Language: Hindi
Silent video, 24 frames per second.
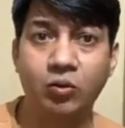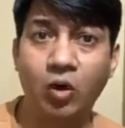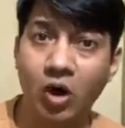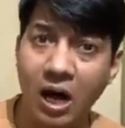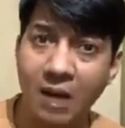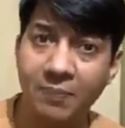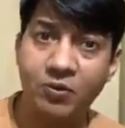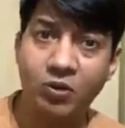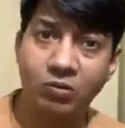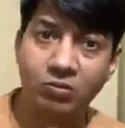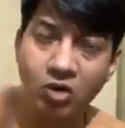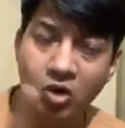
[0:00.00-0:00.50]
वो
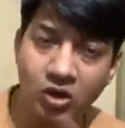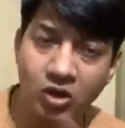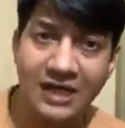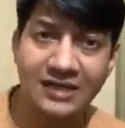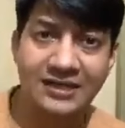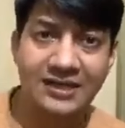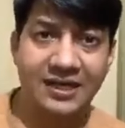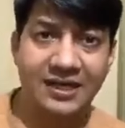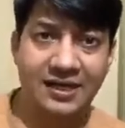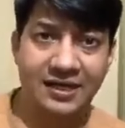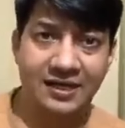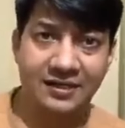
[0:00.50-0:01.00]
आपको
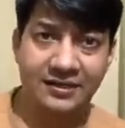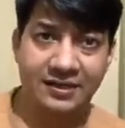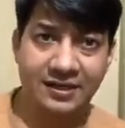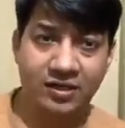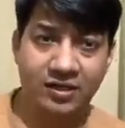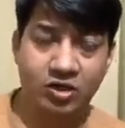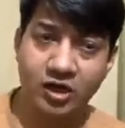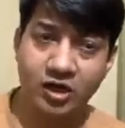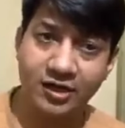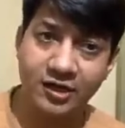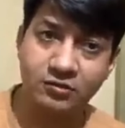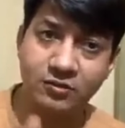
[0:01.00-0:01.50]
मौका दे रहे
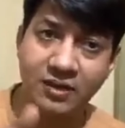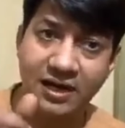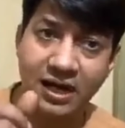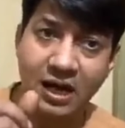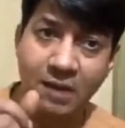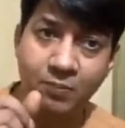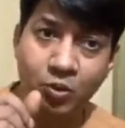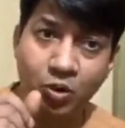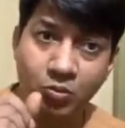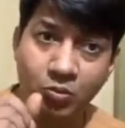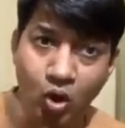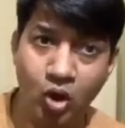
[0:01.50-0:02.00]
थे कांग्रेस
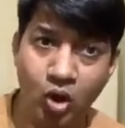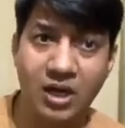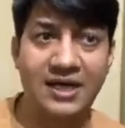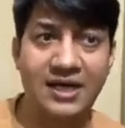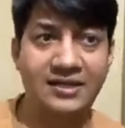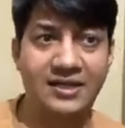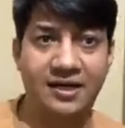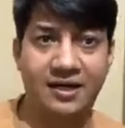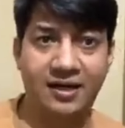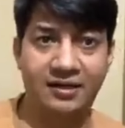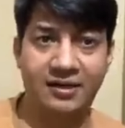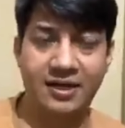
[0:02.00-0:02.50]
वाले आपको
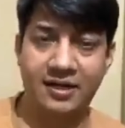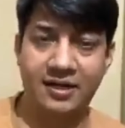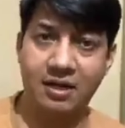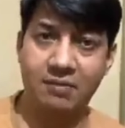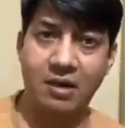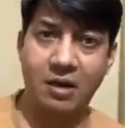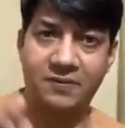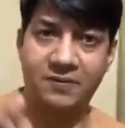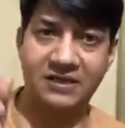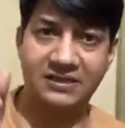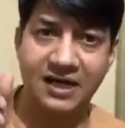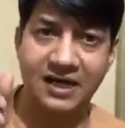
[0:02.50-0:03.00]
मौका दे रहे थे कि
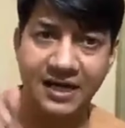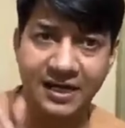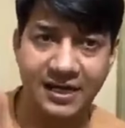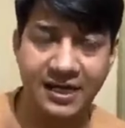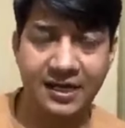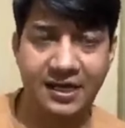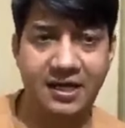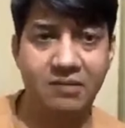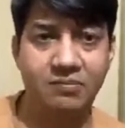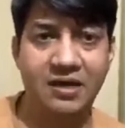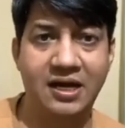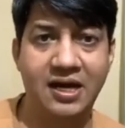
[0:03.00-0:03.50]
हम आपकी
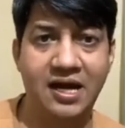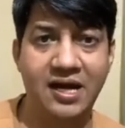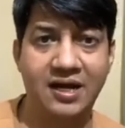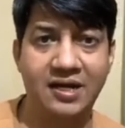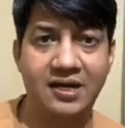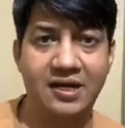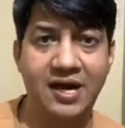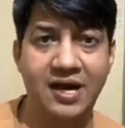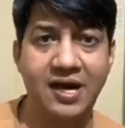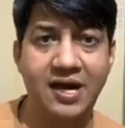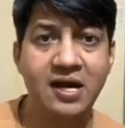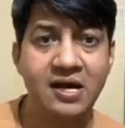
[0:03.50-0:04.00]
सड़कें नहीं बना
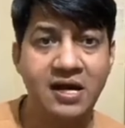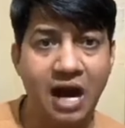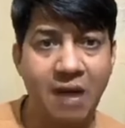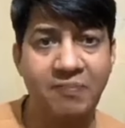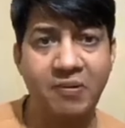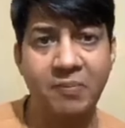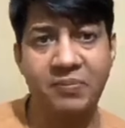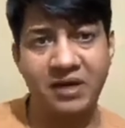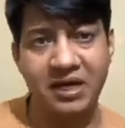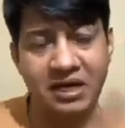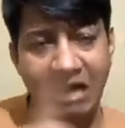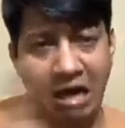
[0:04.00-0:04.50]
रहे हैं
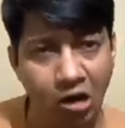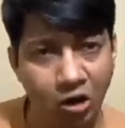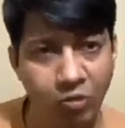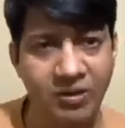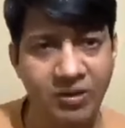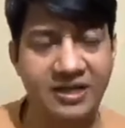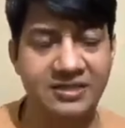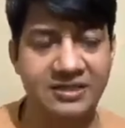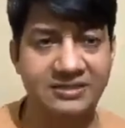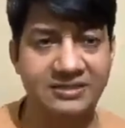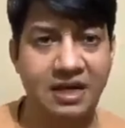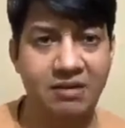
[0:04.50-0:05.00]
आप अपने गांव
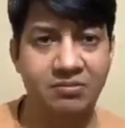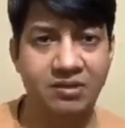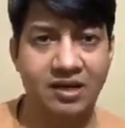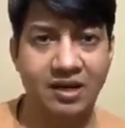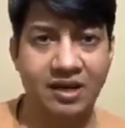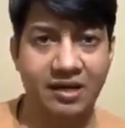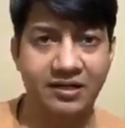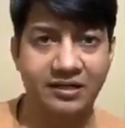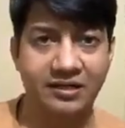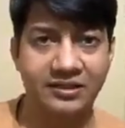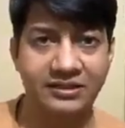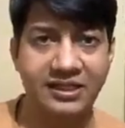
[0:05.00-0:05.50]
में इंतजाम
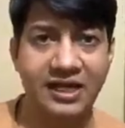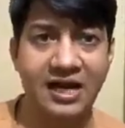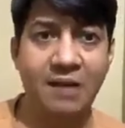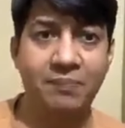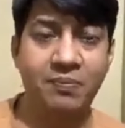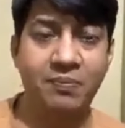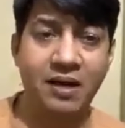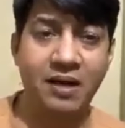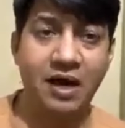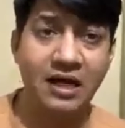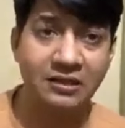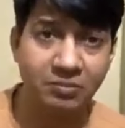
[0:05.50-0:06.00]
कर लीजिए
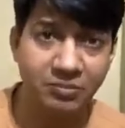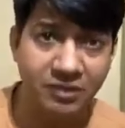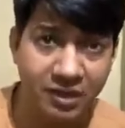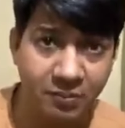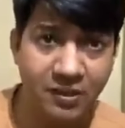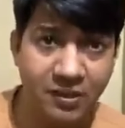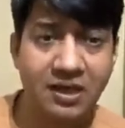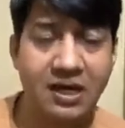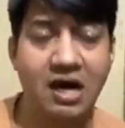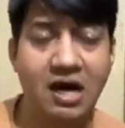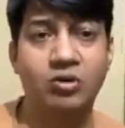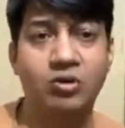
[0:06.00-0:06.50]
आप
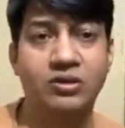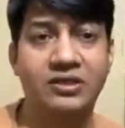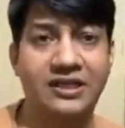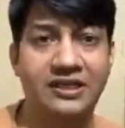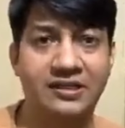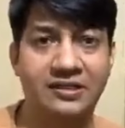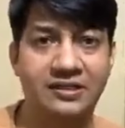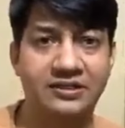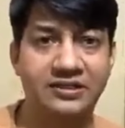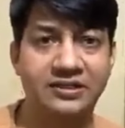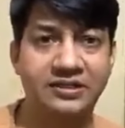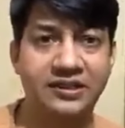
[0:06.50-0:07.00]
आत्मनिर्भर गांव
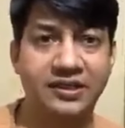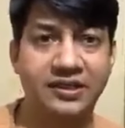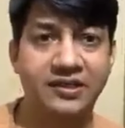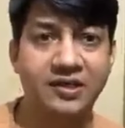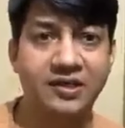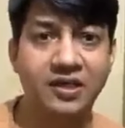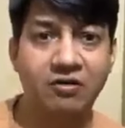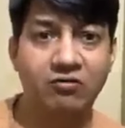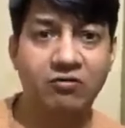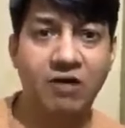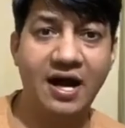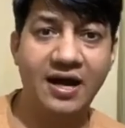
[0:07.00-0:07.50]
दे दीजिए
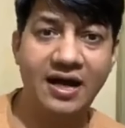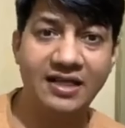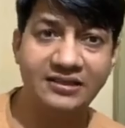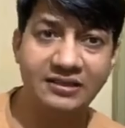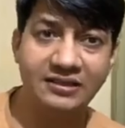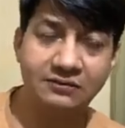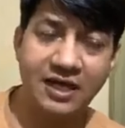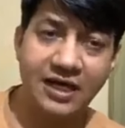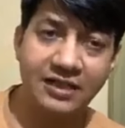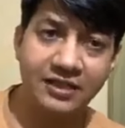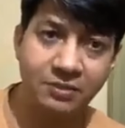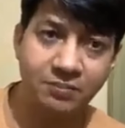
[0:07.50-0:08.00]
वहां
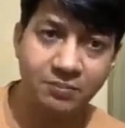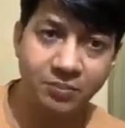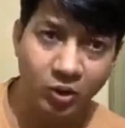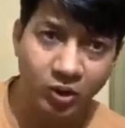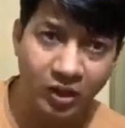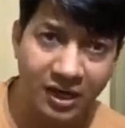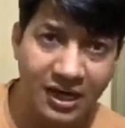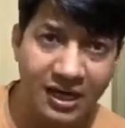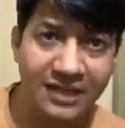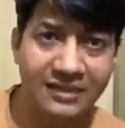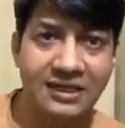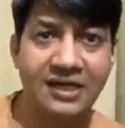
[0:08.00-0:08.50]
राजीव गांधी
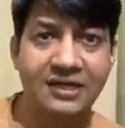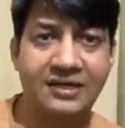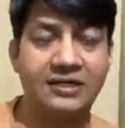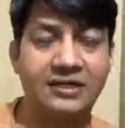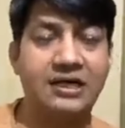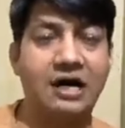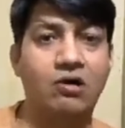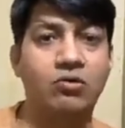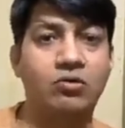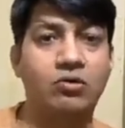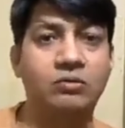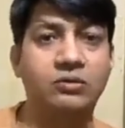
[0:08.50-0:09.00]
बोल रहा था
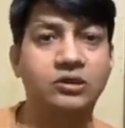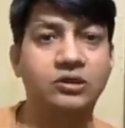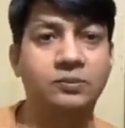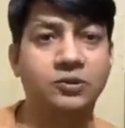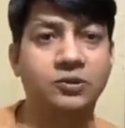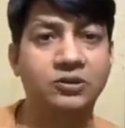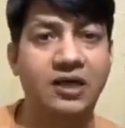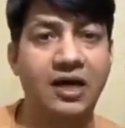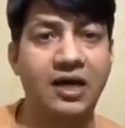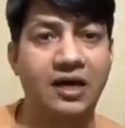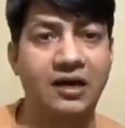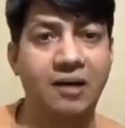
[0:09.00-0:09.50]
कि गांव को
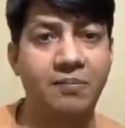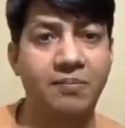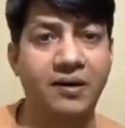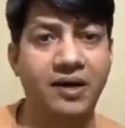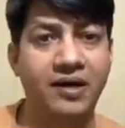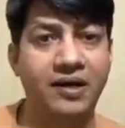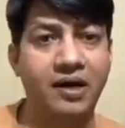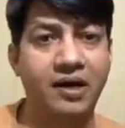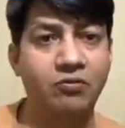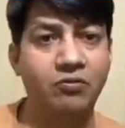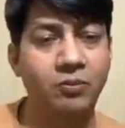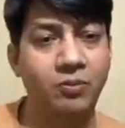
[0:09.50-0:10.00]
मजबूत करना
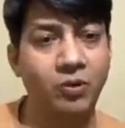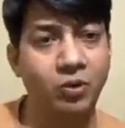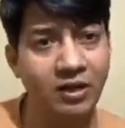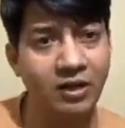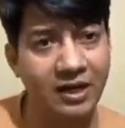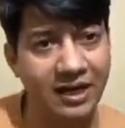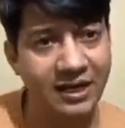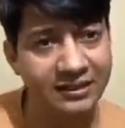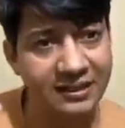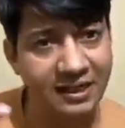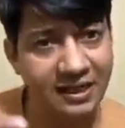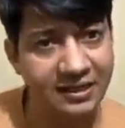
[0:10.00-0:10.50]
पड़ेगा वो
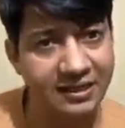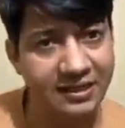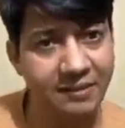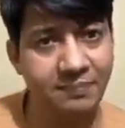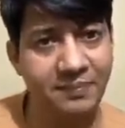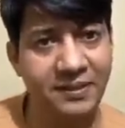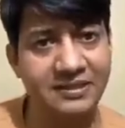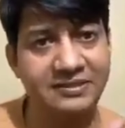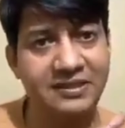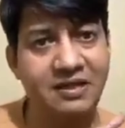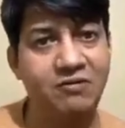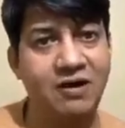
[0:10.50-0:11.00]
बोल रहा था कि
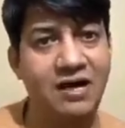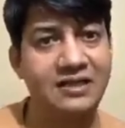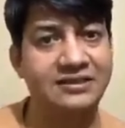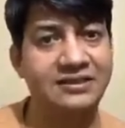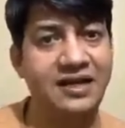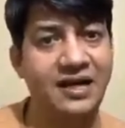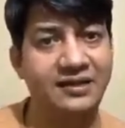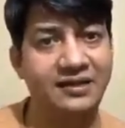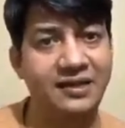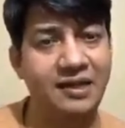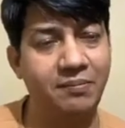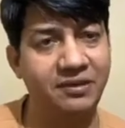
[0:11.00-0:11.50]
पैसा वहां
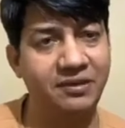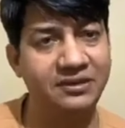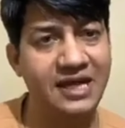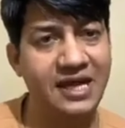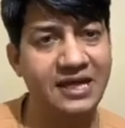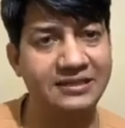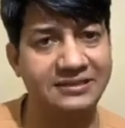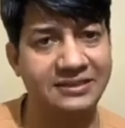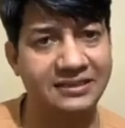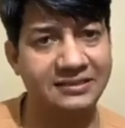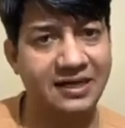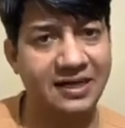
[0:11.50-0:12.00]
से आता है
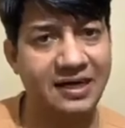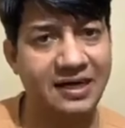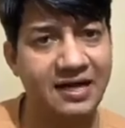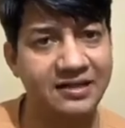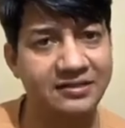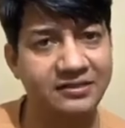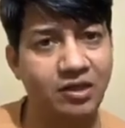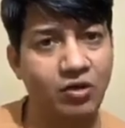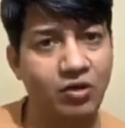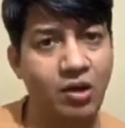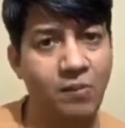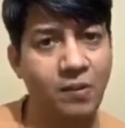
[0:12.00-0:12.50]
बजाय इसके
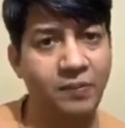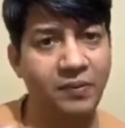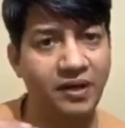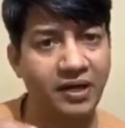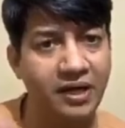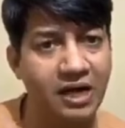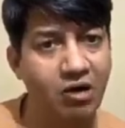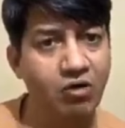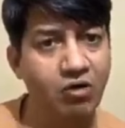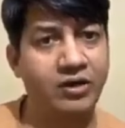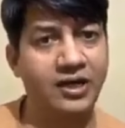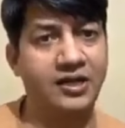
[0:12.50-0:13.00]
सरकार से लो आप
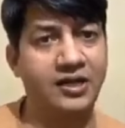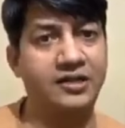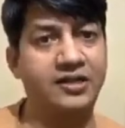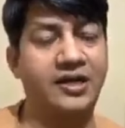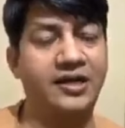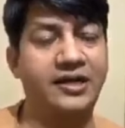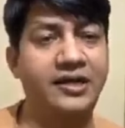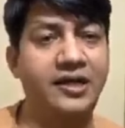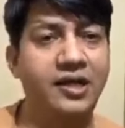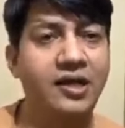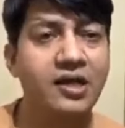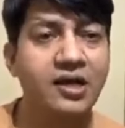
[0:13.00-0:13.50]
अपने गांव के
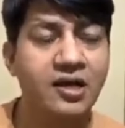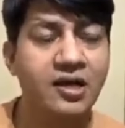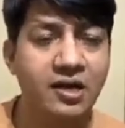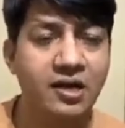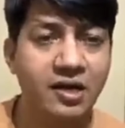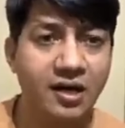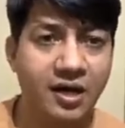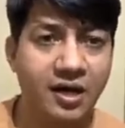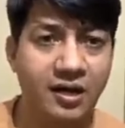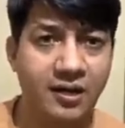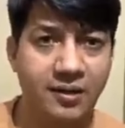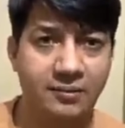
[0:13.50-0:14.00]
अंदर ही
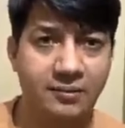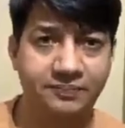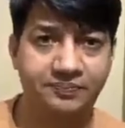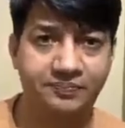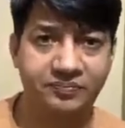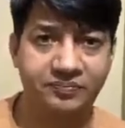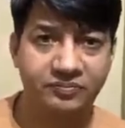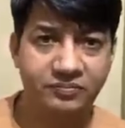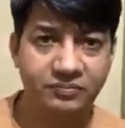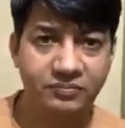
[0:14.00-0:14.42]
आ,